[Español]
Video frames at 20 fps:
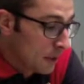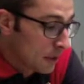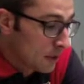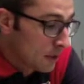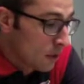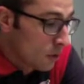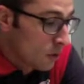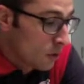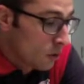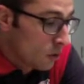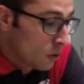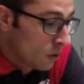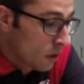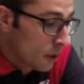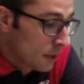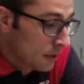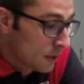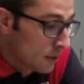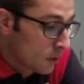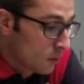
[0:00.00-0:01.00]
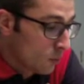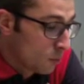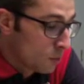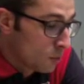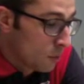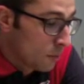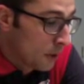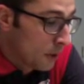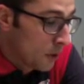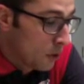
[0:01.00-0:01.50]
ha sido, ha sido muy
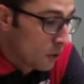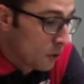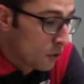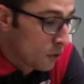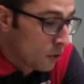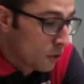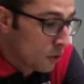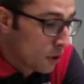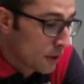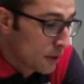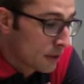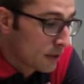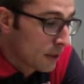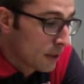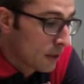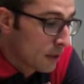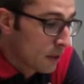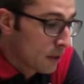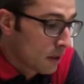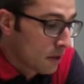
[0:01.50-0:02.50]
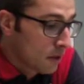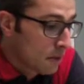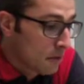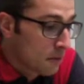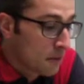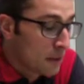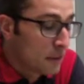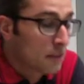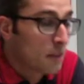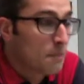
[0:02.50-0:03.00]
superior. Yo creo que desde el,
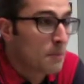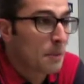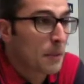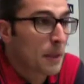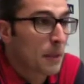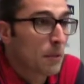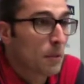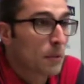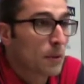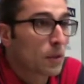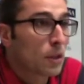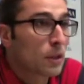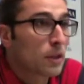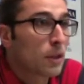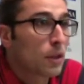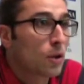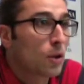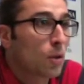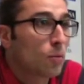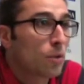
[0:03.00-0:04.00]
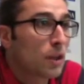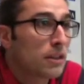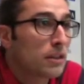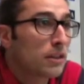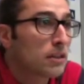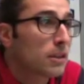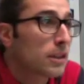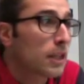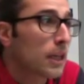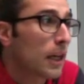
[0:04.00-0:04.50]
desde el primer momento ha tenido una
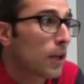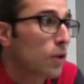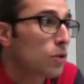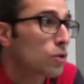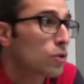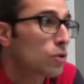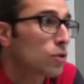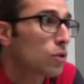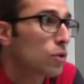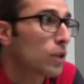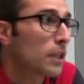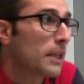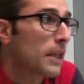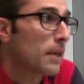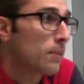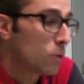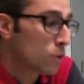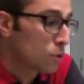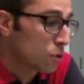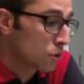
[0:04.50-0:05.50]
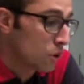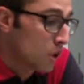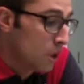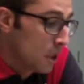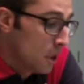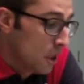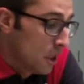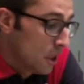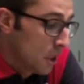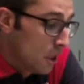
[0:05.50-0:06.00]
intensidad que nosotros no teníamos.
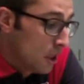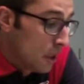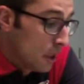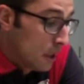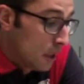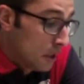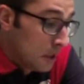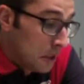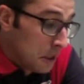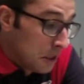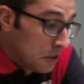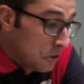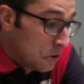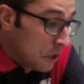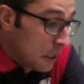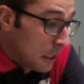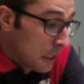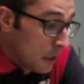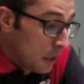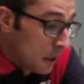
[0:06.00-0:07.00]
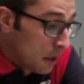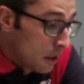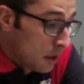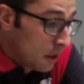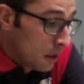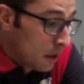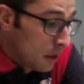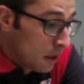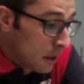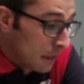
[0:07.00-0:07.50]

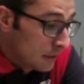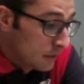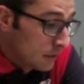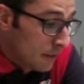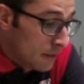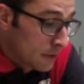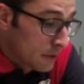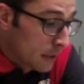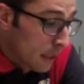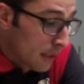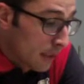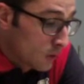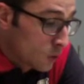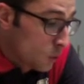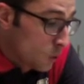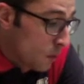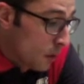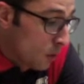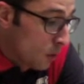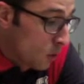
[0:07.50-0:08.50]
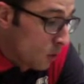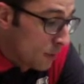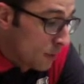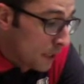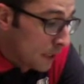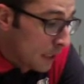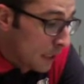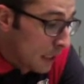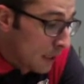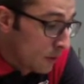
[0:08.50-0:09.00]
Y la estadística resume algo
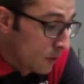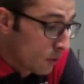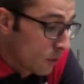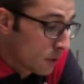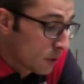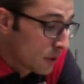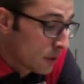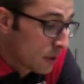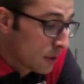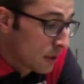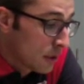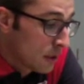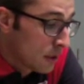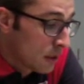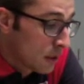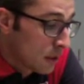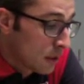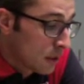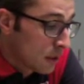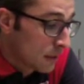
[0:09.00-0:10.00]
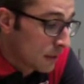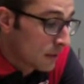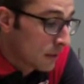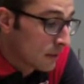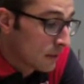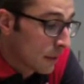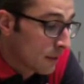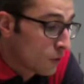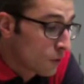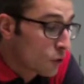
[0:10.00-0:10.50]
bien claro, ¿no? Es el
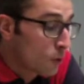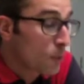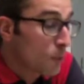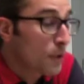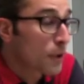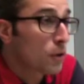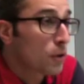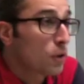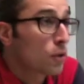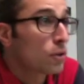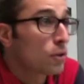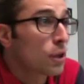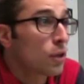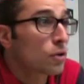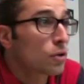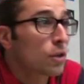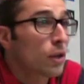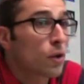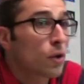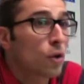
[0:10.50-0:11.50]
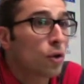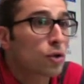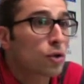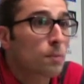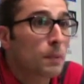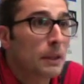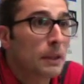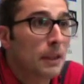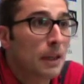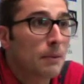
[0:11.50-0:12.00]
68% en tiros de
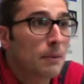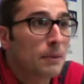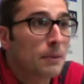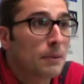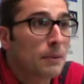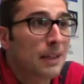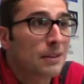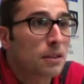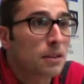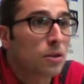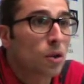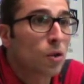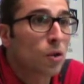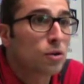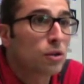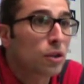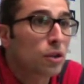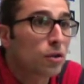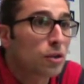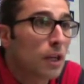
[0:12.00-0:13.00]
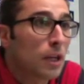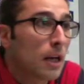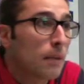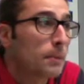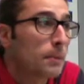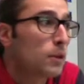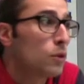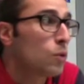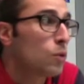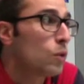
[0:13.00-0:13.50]
dos, prácticamente casi todos de ellos en
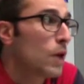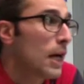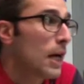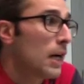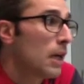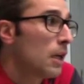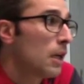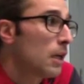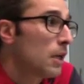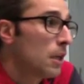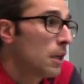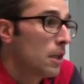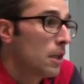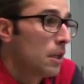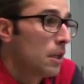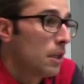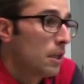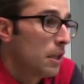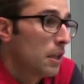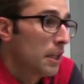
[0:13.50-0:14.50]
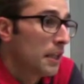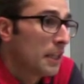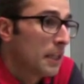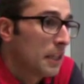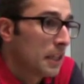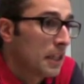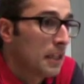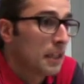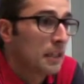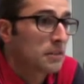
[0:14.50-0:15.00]
la pintura,
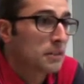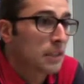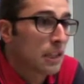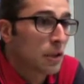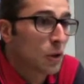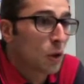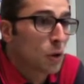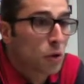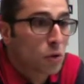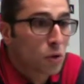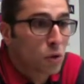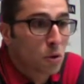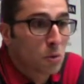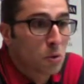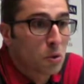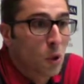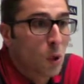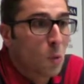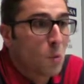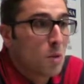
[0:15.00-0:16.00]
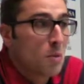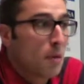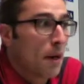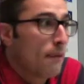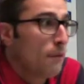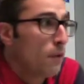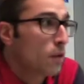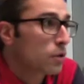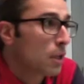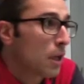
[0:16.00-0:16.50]
eh, estando nosotros sobre todo muy
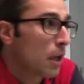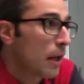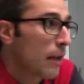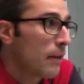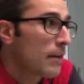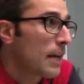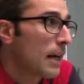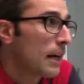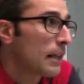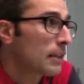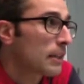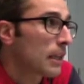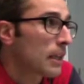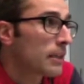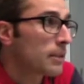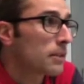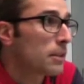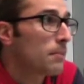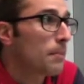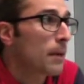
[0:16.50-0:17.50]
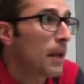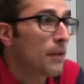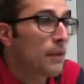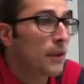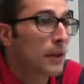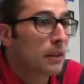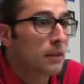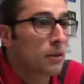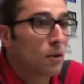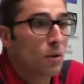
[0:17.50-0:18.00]
blandos a la hora de llegar tarde siempre a
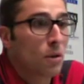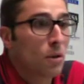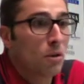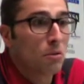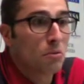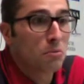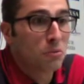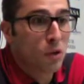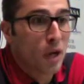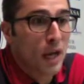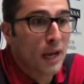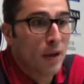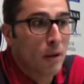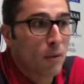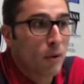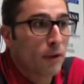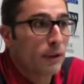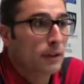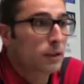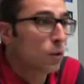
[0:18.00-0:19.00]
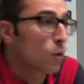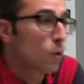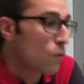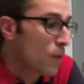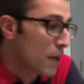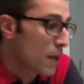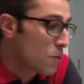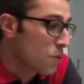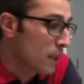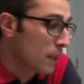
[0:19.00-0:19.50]
hacer, no, no hablo de
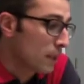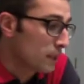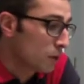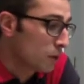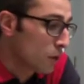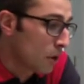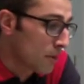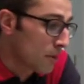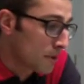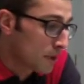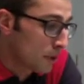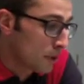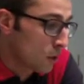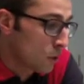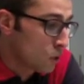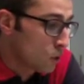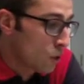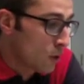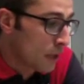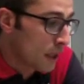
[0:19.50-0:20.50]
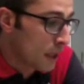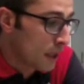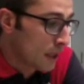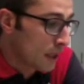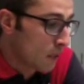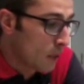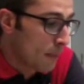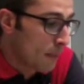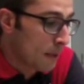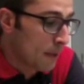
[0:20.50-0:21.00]
segunda ayuda, sino a veces incluso de,
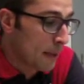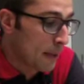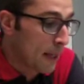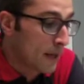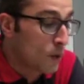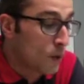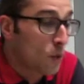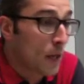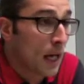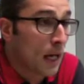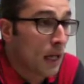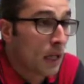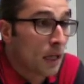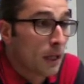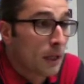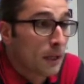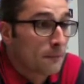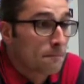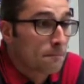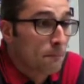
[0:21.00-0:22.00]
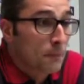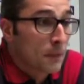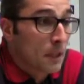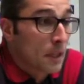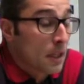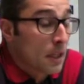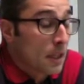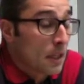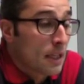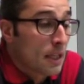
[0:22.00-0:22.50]
una primera ayuda,
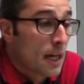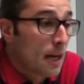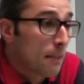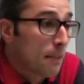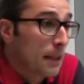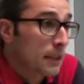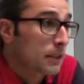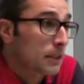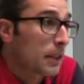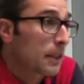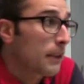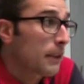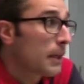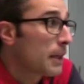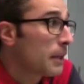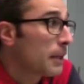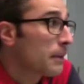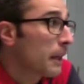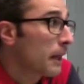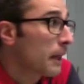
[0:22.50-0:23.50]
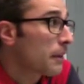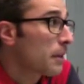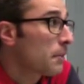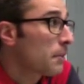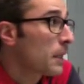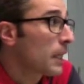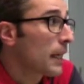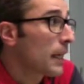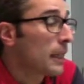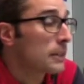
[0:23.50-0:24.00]
y a partir de, de,
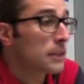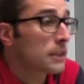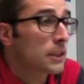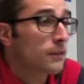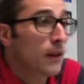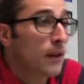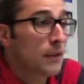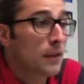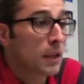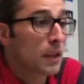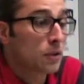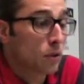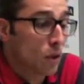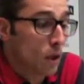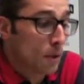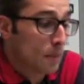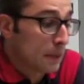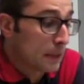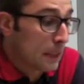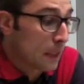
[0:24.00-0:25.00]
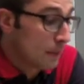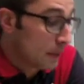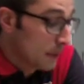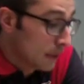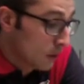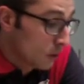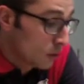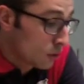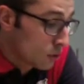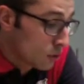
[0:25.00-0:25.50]
recibir canastas fáciles, yo creo que
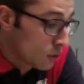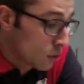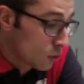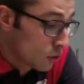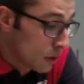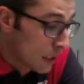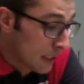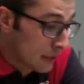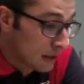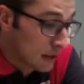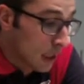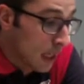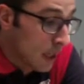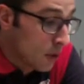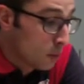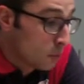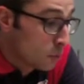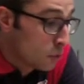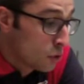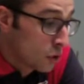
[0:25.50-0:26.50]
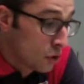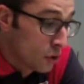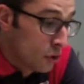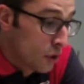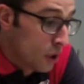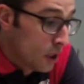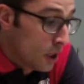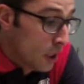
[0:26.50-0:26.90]
mentalmente nos, nos ha castigado mucho